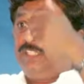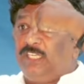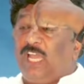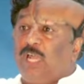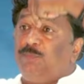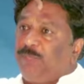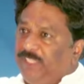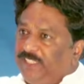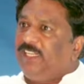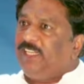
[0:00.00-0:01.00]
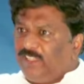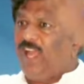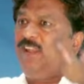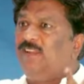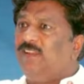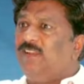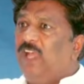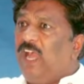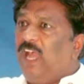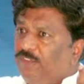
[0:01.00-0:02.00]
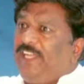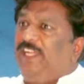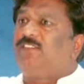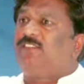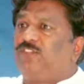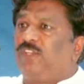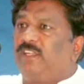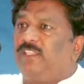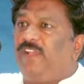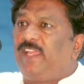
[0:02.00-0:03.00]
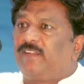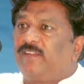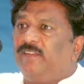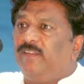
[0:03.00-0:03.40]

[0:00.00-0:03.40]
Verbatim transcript: திருநாமம் இருந்தால் அவர் வைணத்தை சார்ந்தவர்